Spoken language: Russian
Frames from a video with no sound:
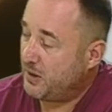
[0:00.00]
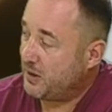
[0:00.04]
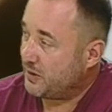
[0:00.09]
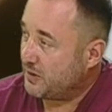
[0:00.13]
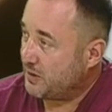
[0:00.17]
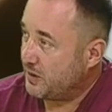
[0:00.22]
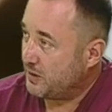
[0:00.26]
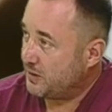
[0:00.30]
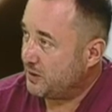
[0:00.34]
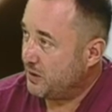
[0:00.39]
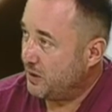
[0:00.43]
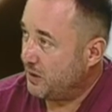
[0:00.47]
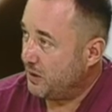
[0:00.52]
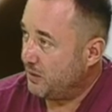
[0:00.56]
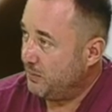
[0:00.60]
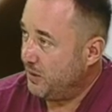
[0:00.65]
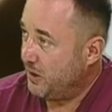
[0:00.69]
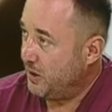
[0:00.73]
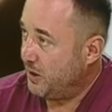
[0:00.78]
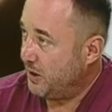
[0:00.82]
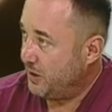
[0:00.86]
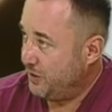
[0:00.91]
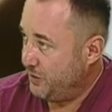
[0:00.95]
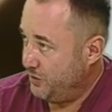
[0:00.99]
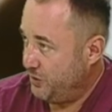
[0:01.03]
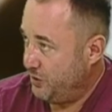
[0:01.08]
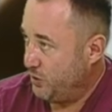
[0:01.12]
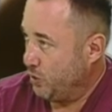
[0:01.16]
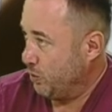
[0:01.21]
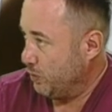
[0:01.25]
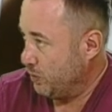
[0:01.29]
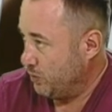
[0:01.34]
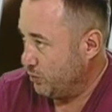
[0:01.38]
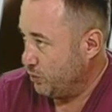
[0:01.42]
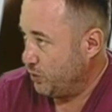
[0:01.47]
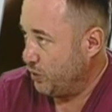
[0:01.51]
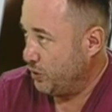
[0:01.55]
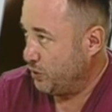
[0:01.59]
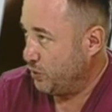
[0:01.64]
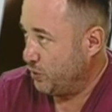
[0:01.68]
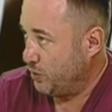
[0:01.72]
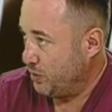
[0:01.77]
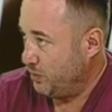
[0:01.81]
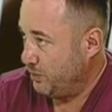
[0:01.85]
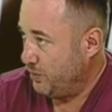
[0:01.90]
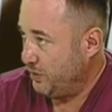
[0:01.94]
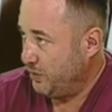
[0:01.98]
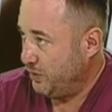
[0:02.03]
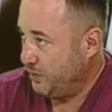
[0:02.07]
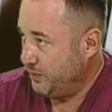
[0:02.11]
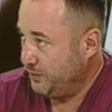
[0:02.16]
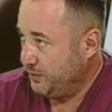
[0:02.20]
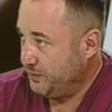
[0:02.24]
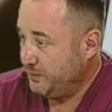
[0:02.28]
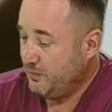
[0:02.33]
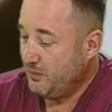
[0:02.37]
сказала, мы гарантируем, его никто не бил.